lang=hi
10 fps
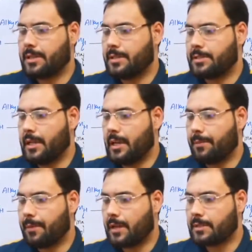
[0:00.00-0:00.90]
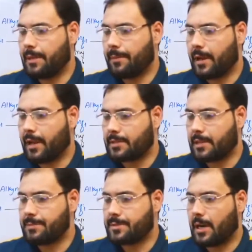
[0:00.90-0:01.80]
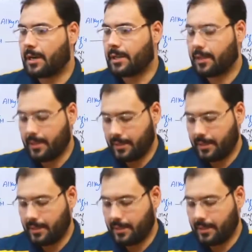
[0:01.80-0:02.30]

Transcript: चले आप आज का हमारा लेक्चर हम स्टार्ट कर देते हैं